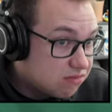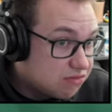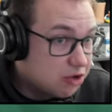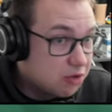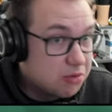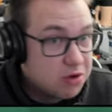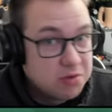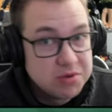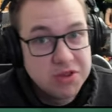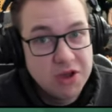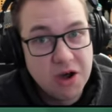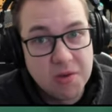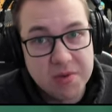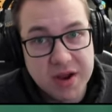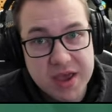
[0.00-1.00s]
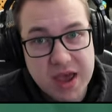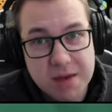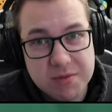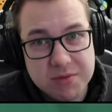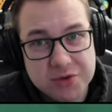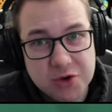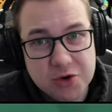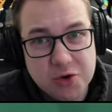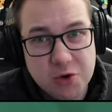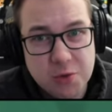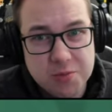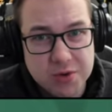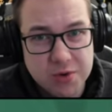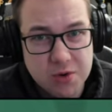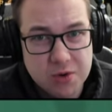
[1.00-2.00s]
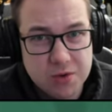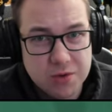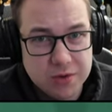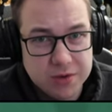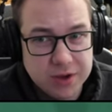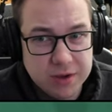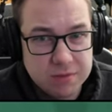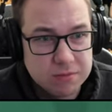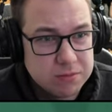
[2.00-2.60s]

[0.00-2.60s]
To byłoby dobre, ja bym to kupił ogólnie